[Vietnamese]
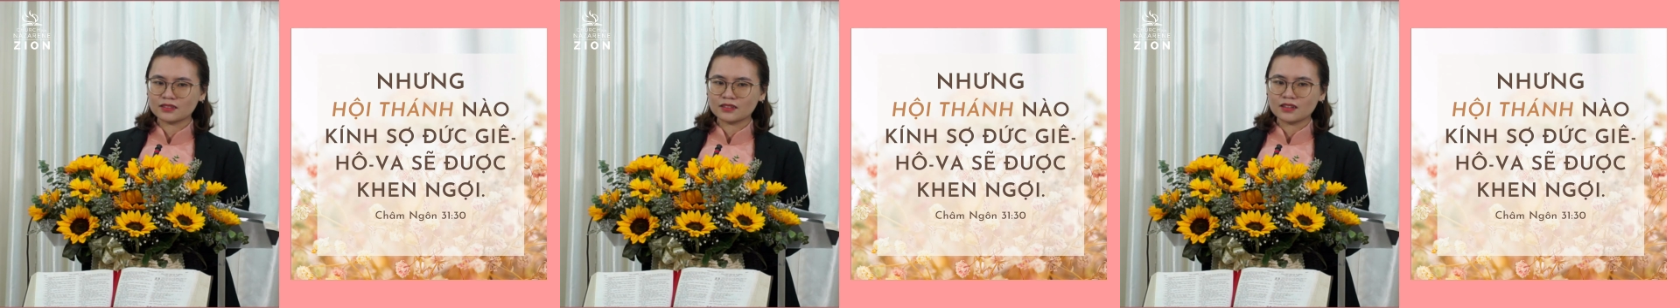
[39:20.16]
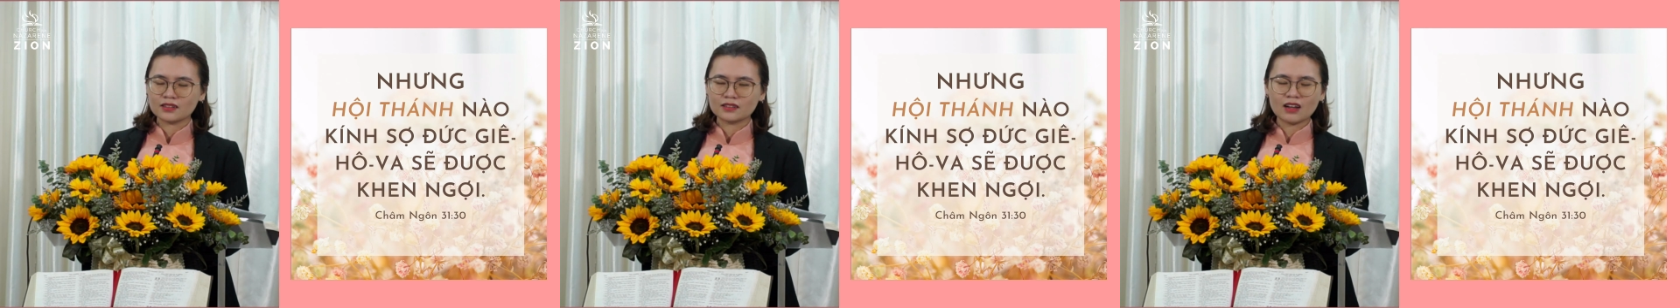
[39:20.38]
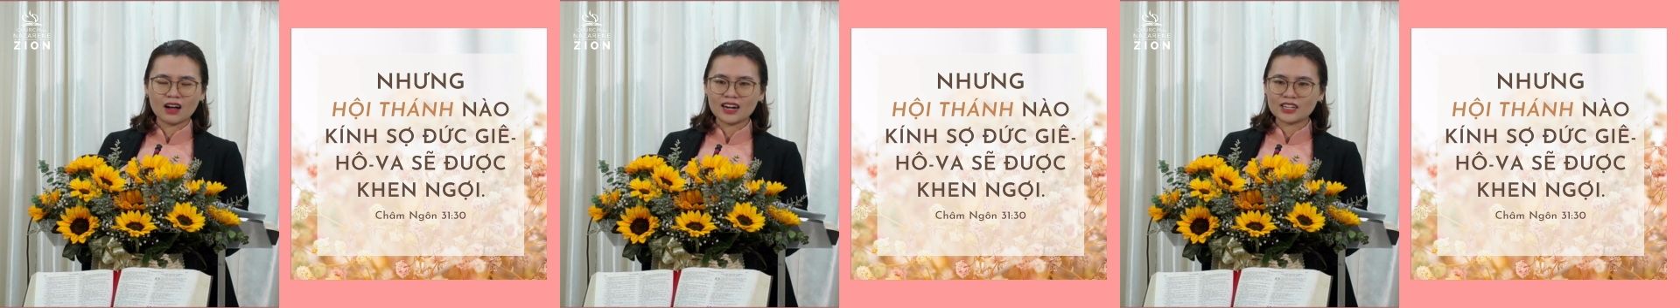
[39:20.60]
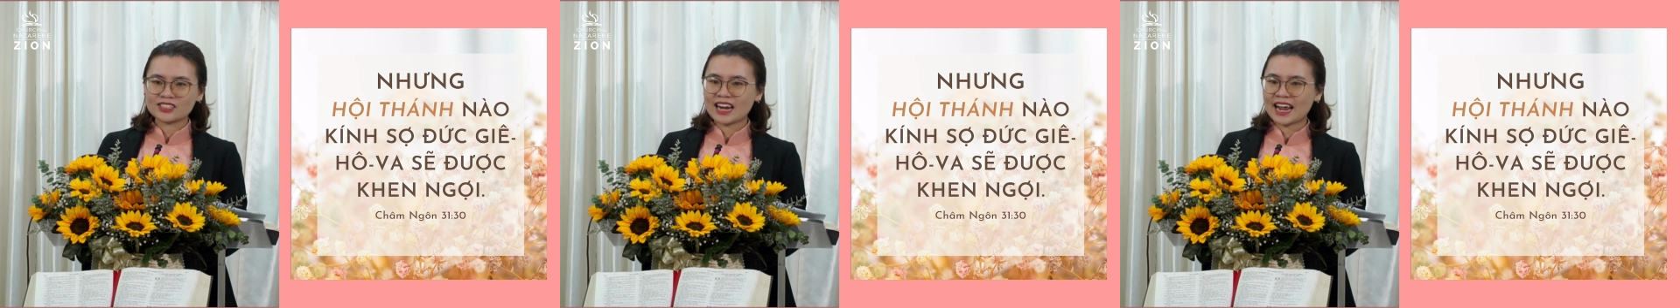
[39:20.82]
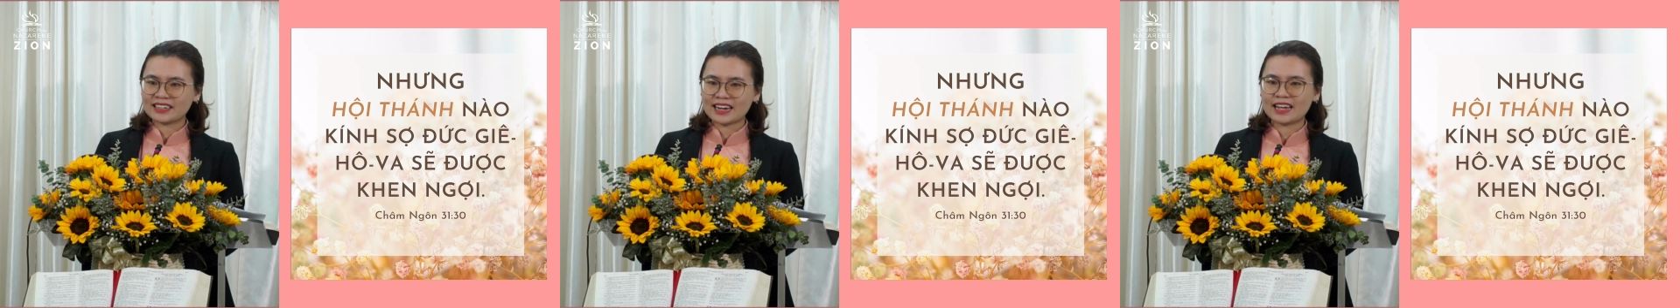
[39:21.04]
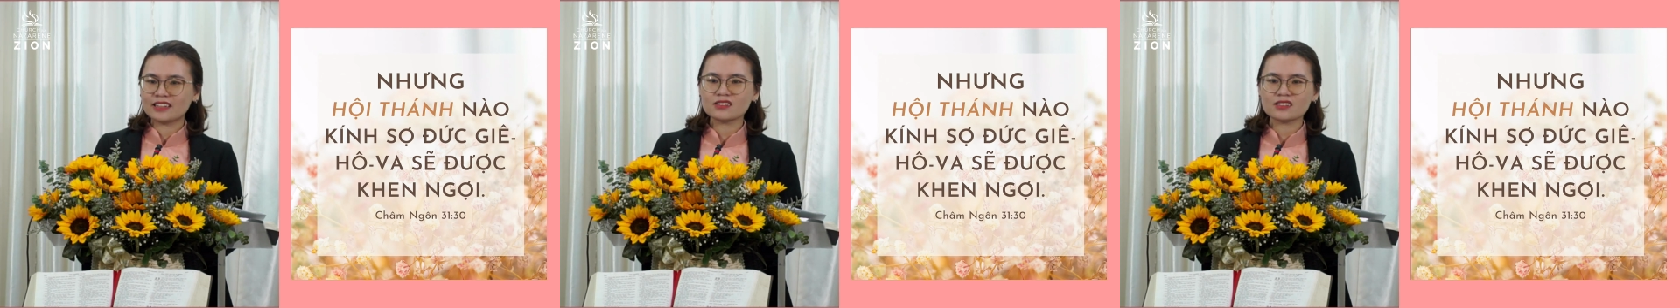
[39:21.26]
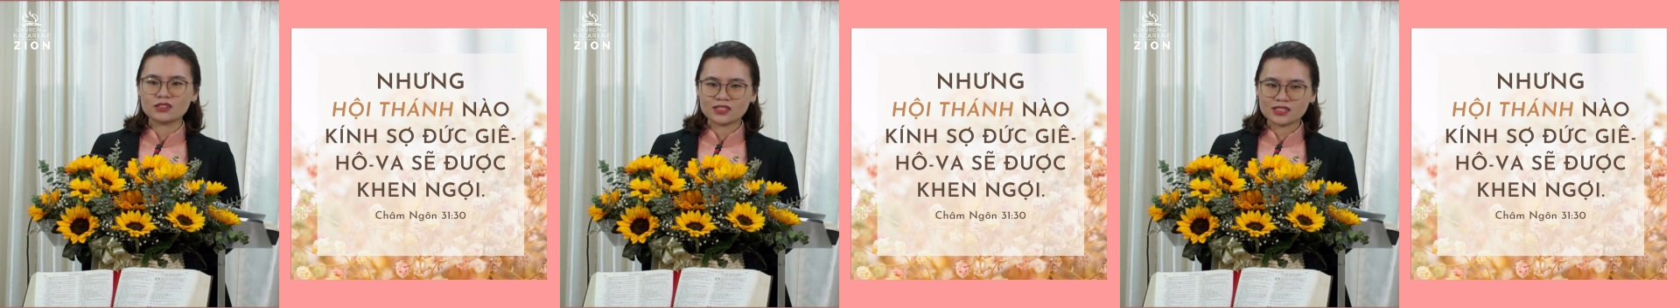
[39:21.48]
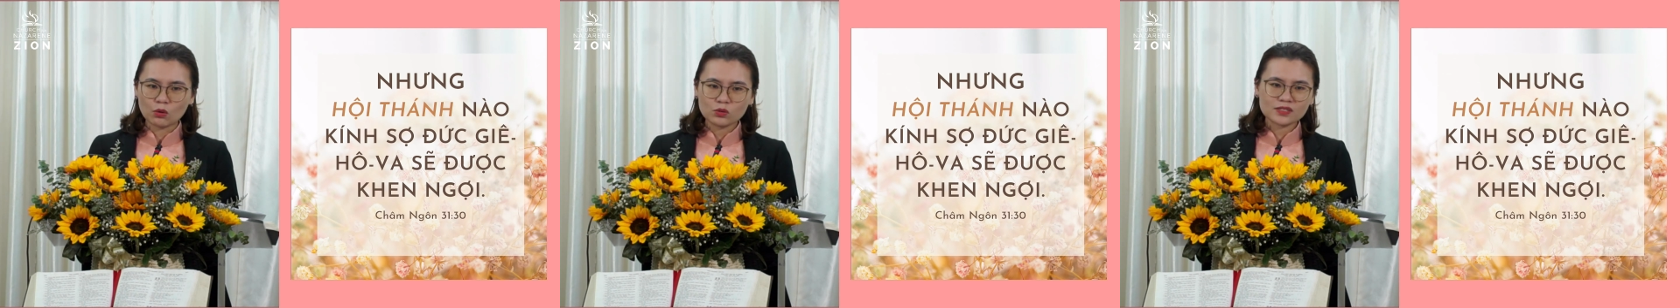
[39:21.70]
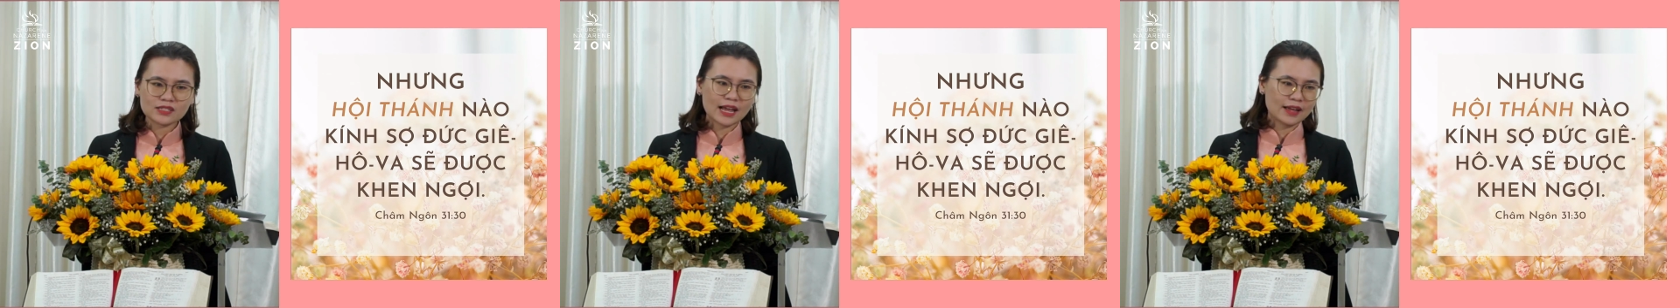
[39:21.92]
đó là tràn đầy những sự xấu
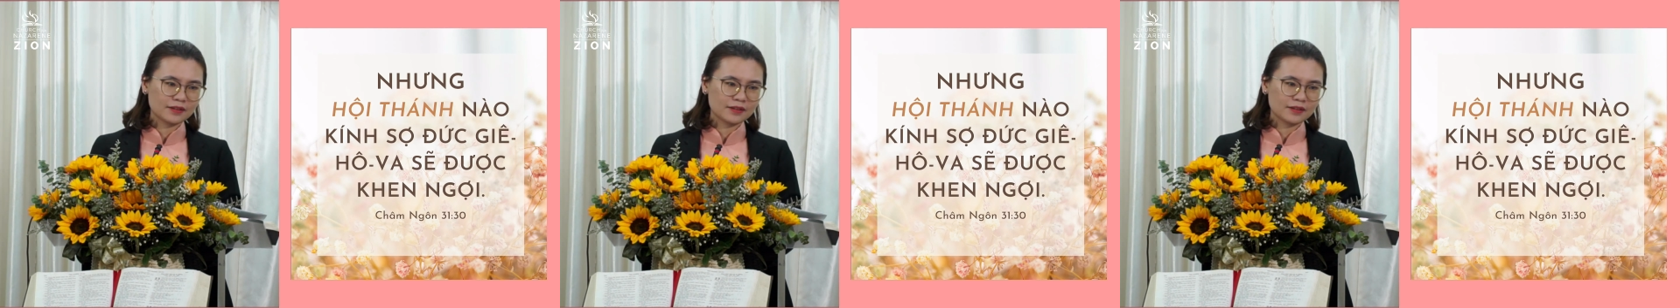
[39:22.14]
xa